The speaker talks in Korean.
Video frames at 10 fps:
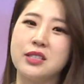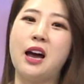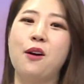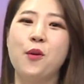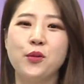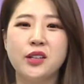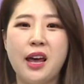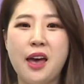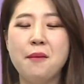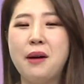자,
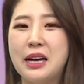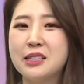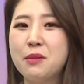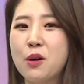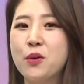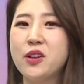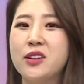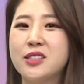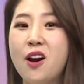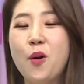오늘의 마지막
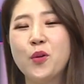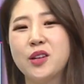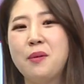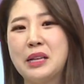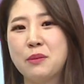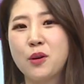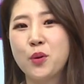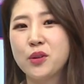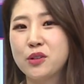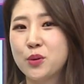코너이죠. 오늘의 마지막
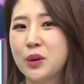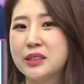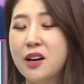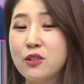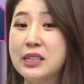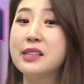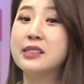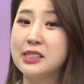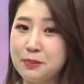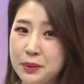코너를 통해서 우리
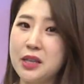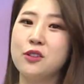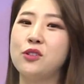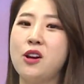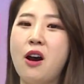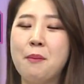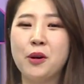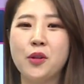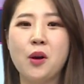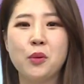스피킹 훈련 한
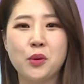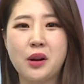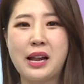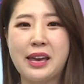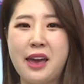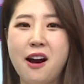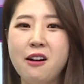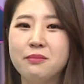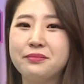번 더 해보도록 할게요.